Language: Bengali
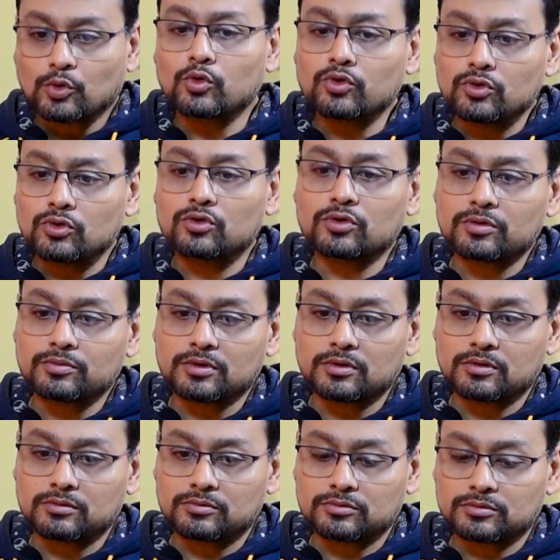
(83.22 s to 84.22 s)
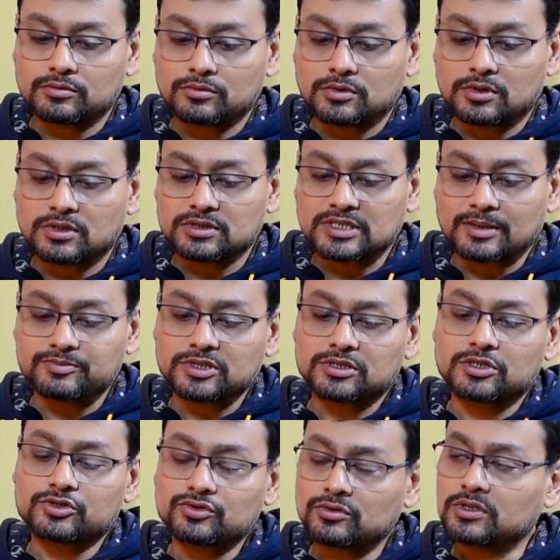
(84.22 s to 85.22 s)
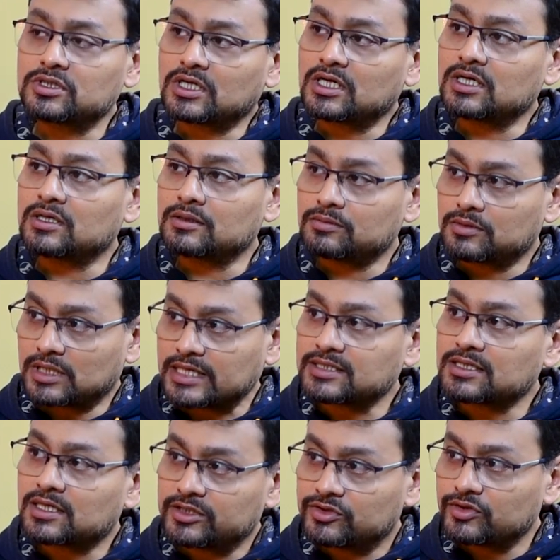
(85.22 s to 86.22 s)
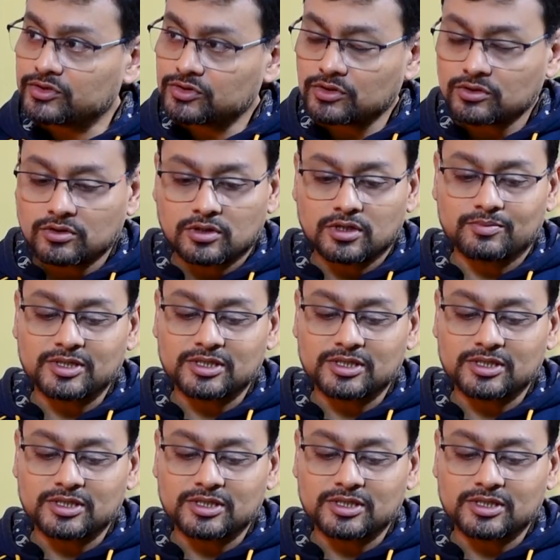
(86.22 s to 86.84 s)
অন্য সাবজেক্টের সঙ্গে তারা ক্লাসিক লিটারেচার করে